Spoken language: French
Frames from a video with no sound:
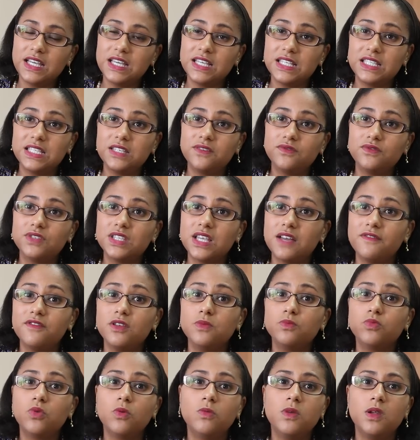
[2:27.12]
Et si vous avez une
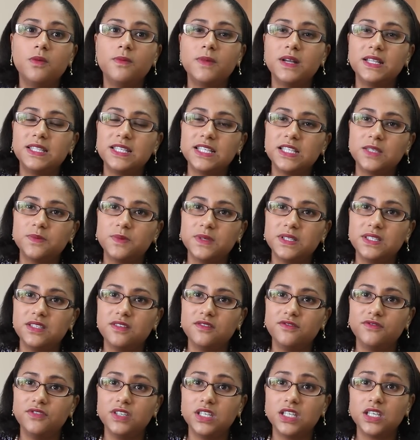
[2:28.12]
problématique
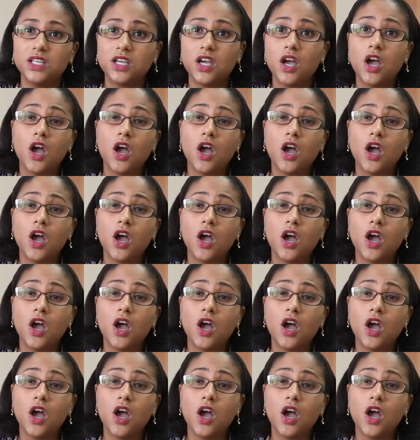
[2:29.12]
spécifique